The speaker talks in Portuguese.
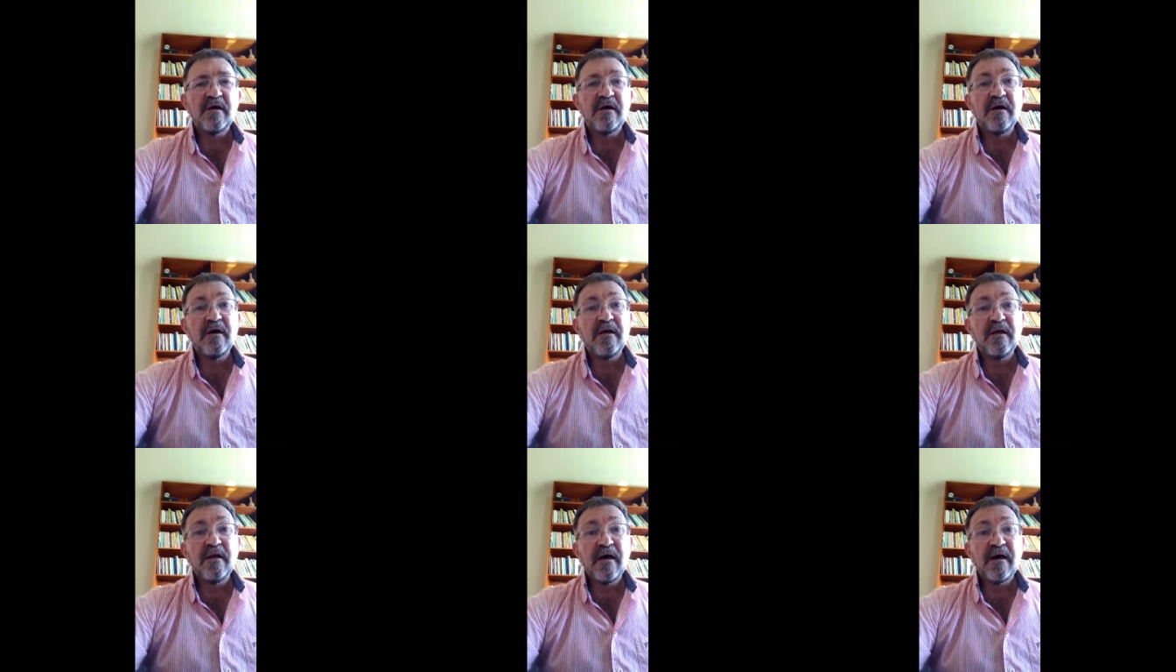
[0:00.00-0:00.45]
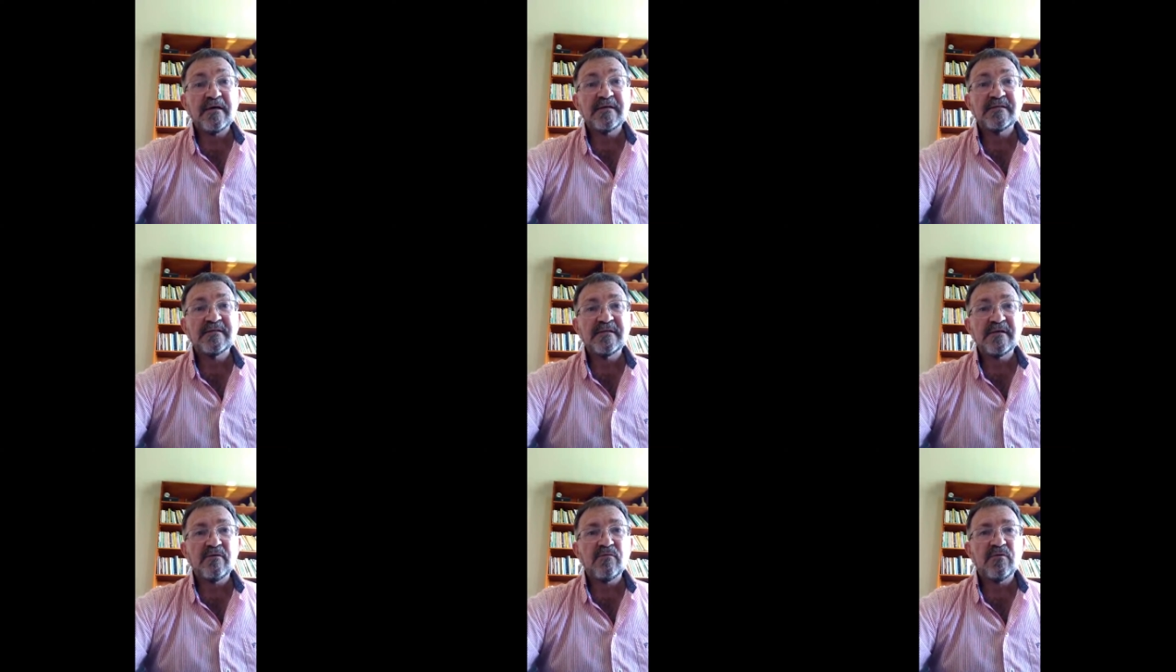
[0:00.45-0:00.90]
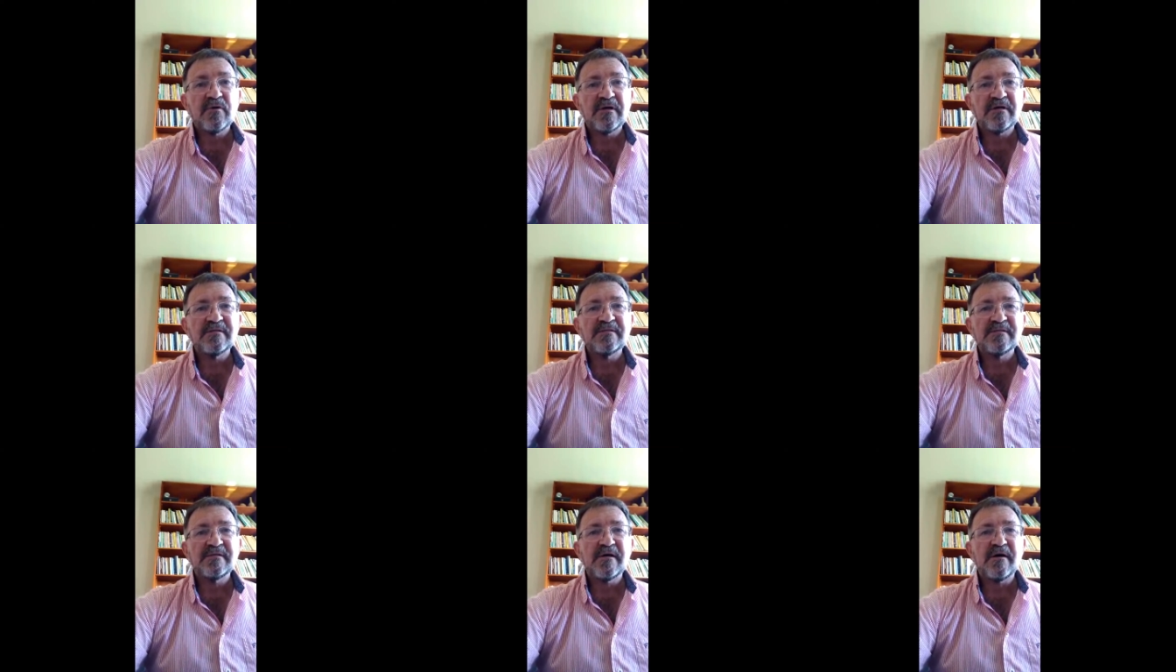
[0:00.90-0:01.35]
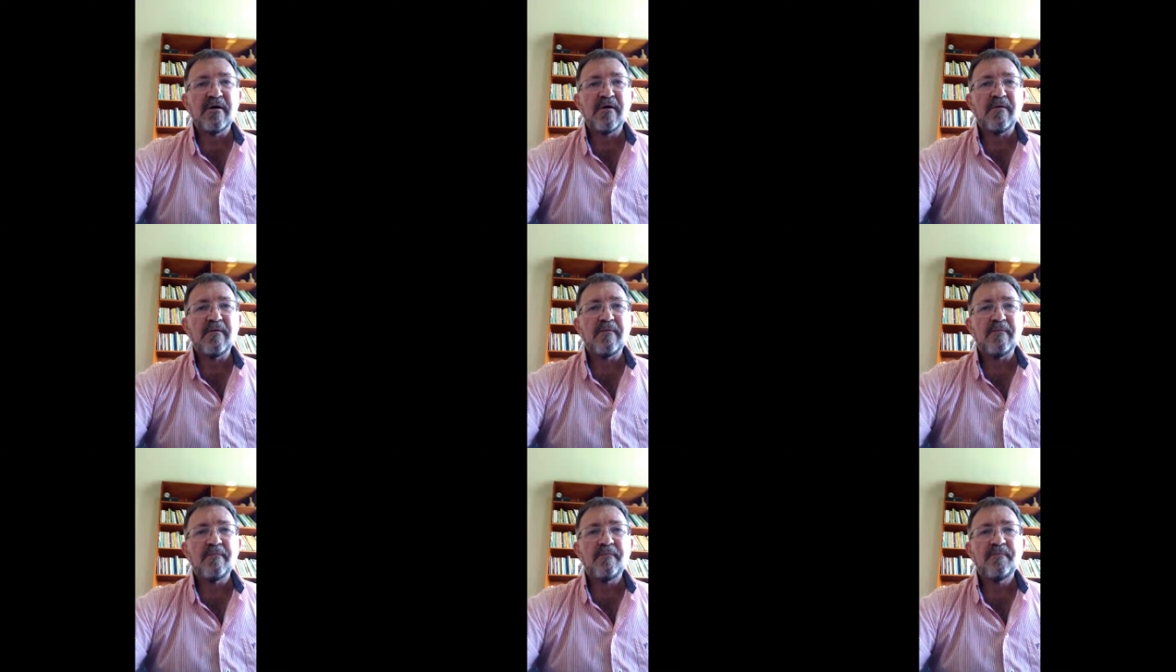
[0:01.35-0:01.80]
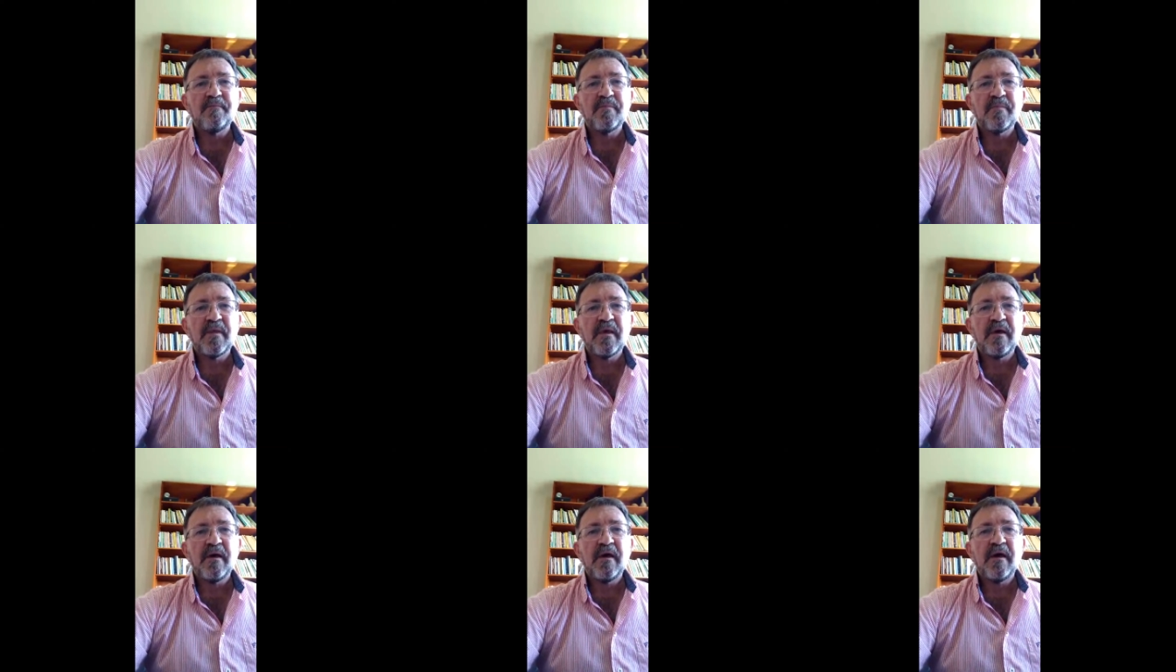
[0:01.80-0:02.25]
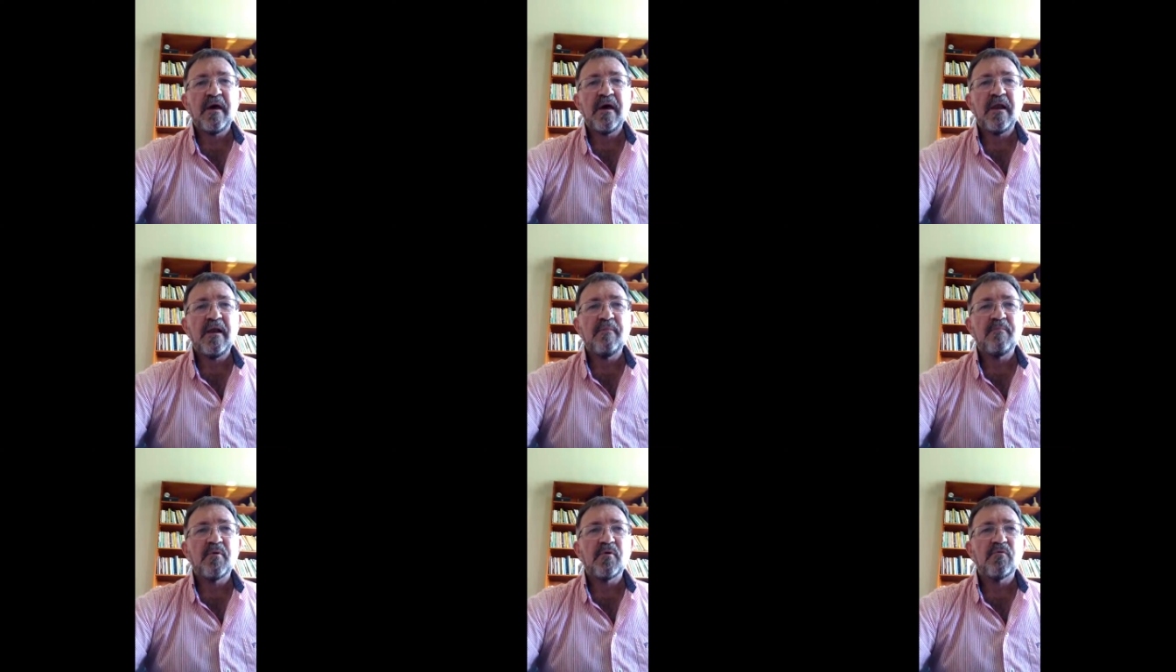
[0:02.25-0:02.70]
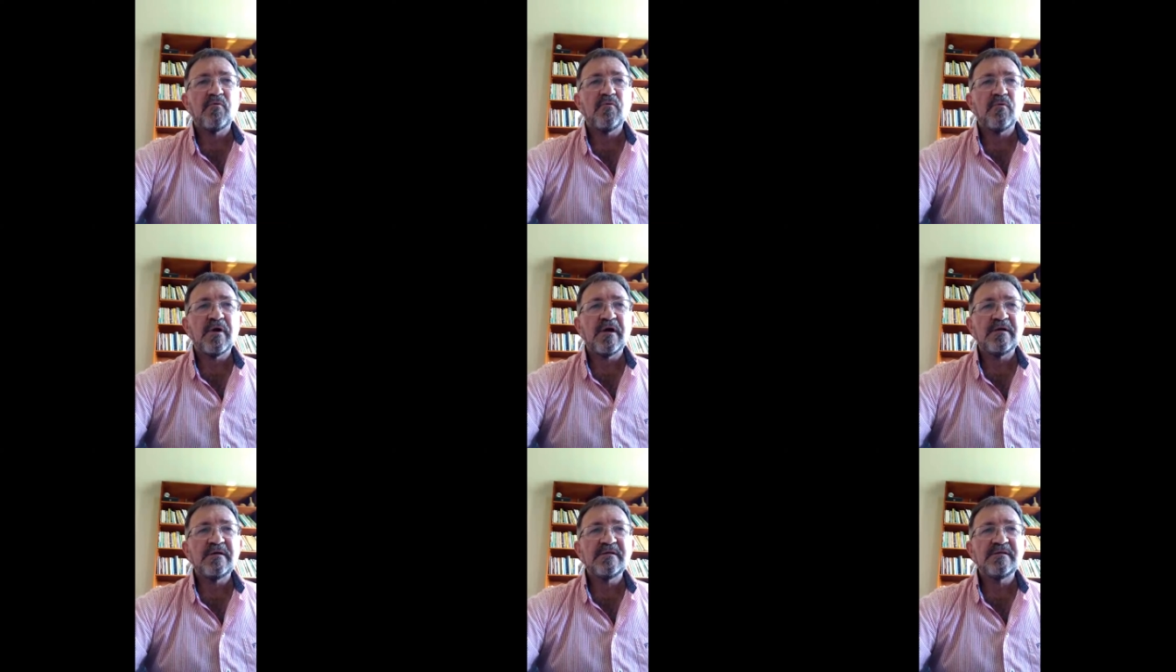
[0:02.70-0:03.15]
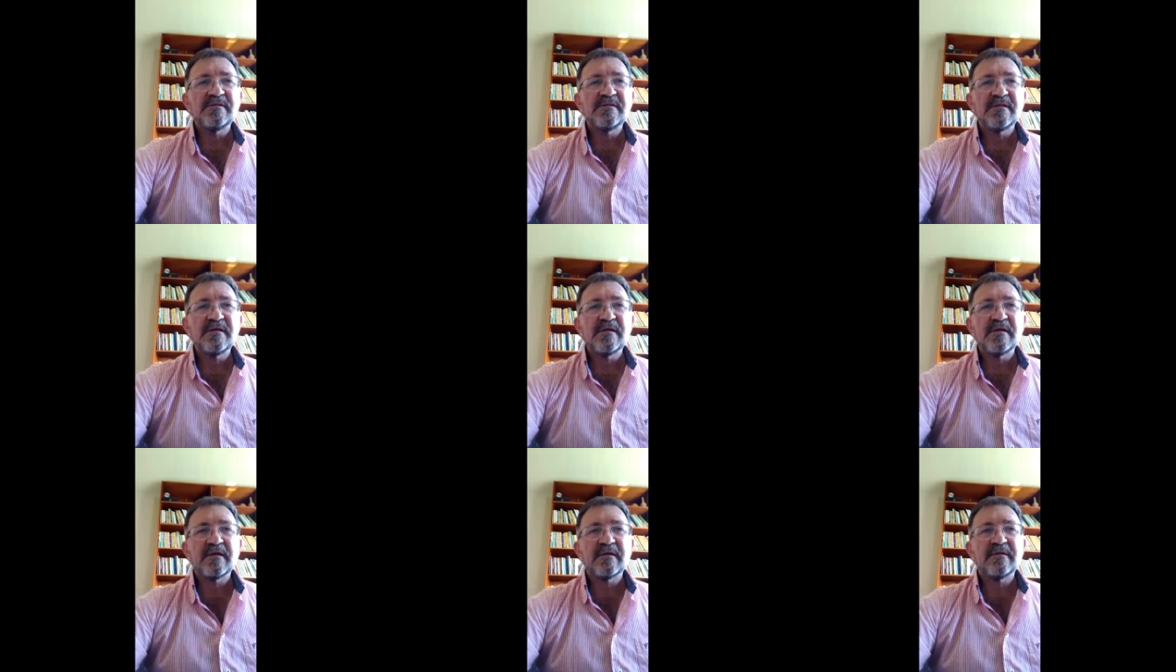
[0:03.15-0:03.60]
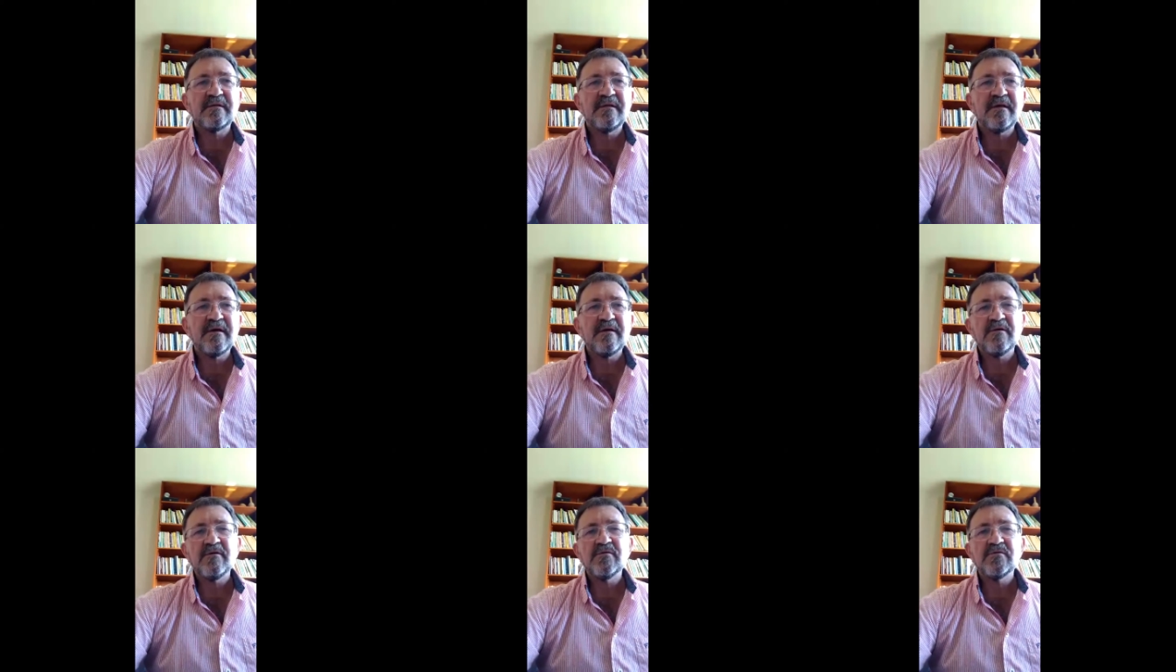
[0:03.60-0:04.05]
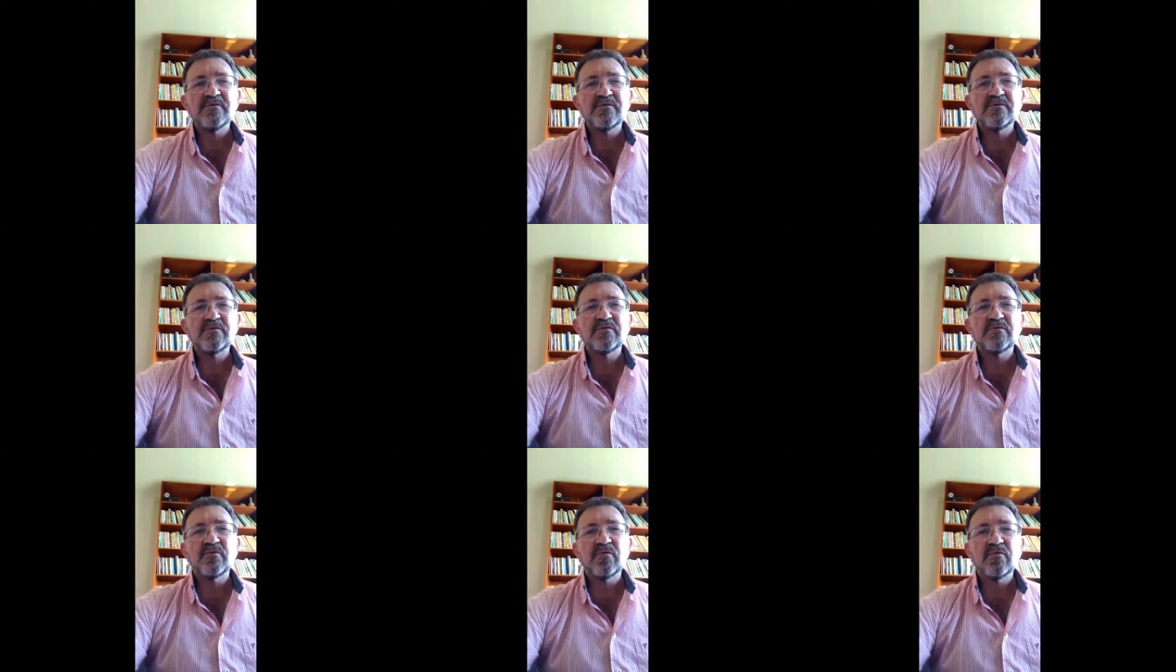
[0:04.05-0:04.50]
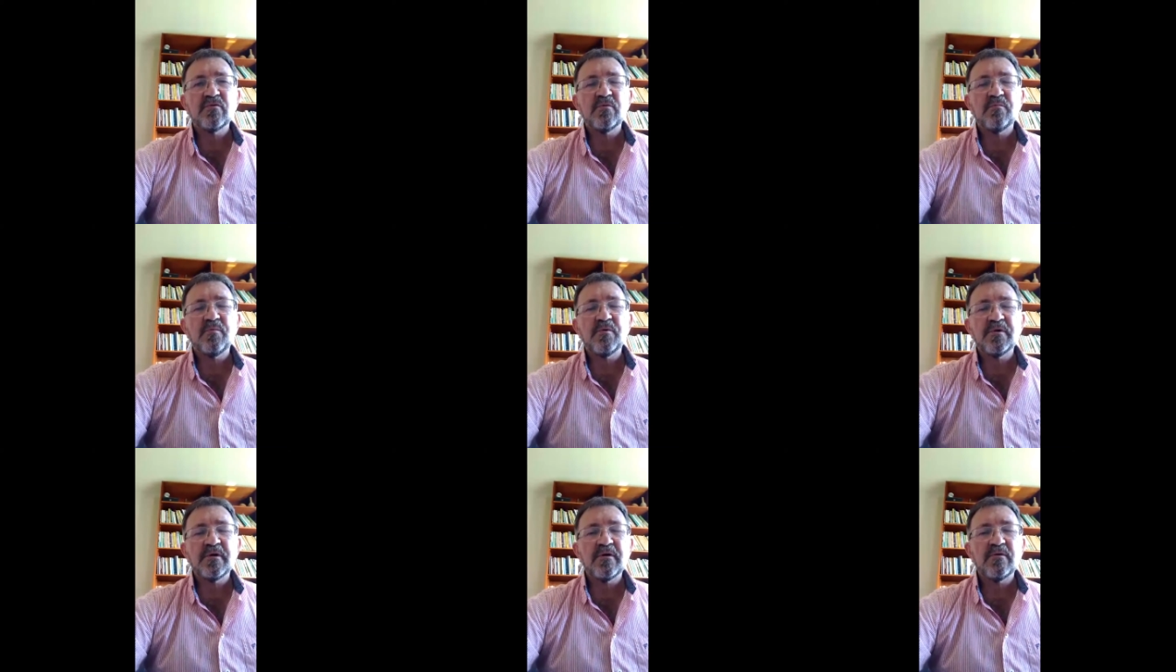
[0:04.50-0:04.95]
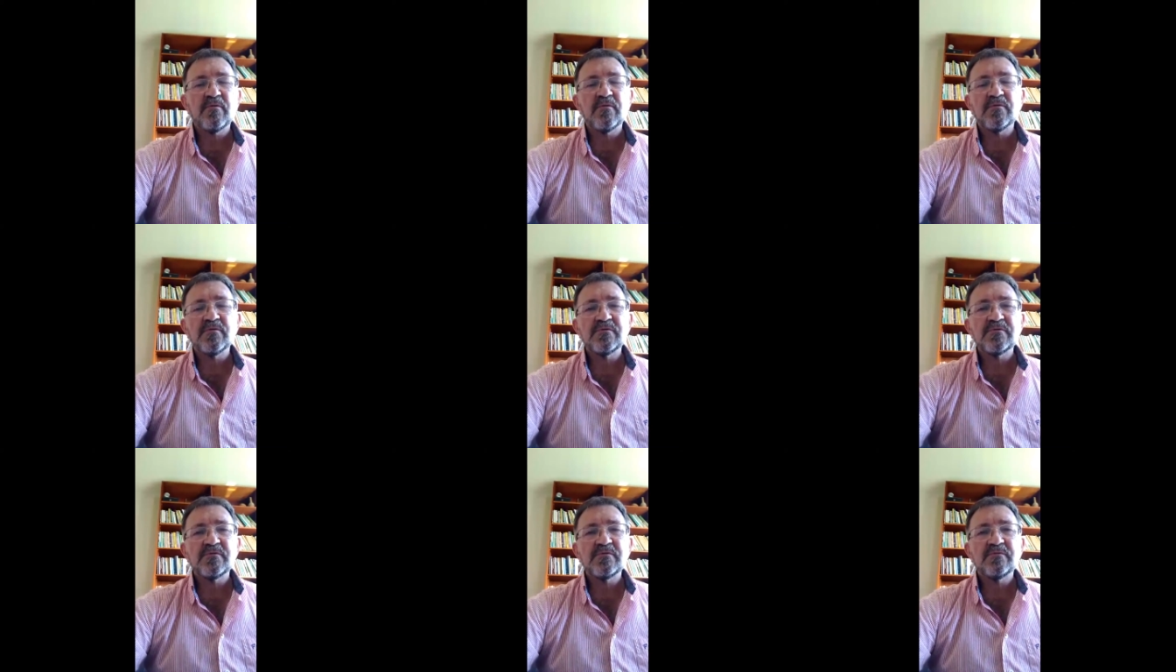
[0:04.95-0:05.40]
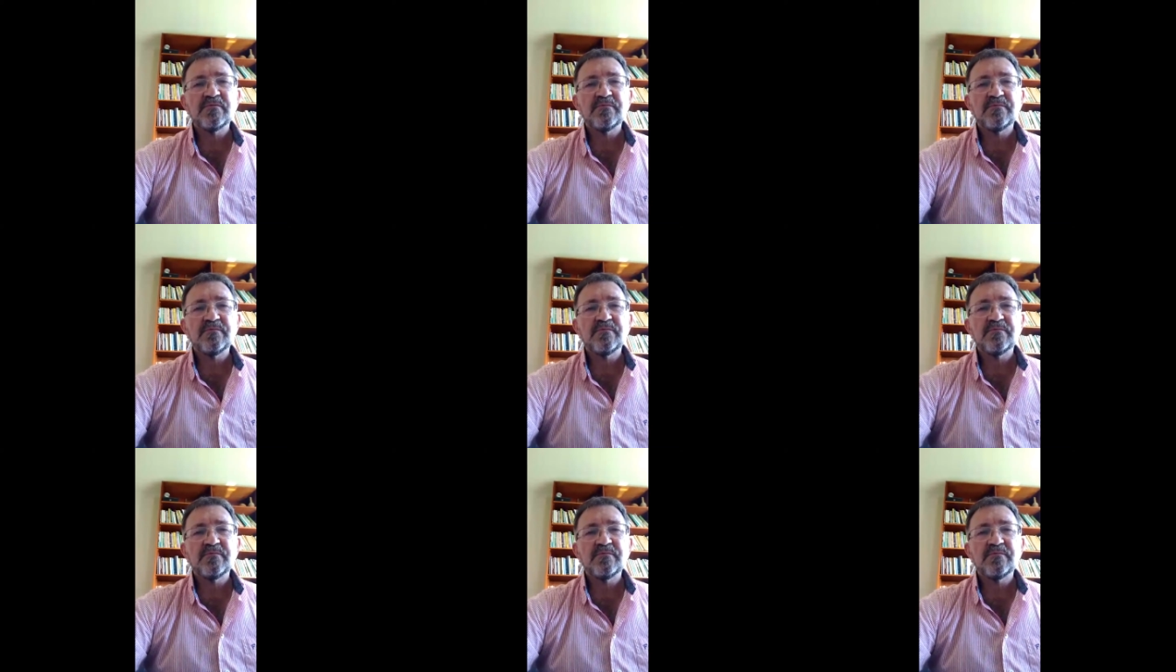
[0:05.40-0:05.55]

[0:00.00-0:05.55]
e nessa oração ele procura dizer: Deus Todo-Poderoso,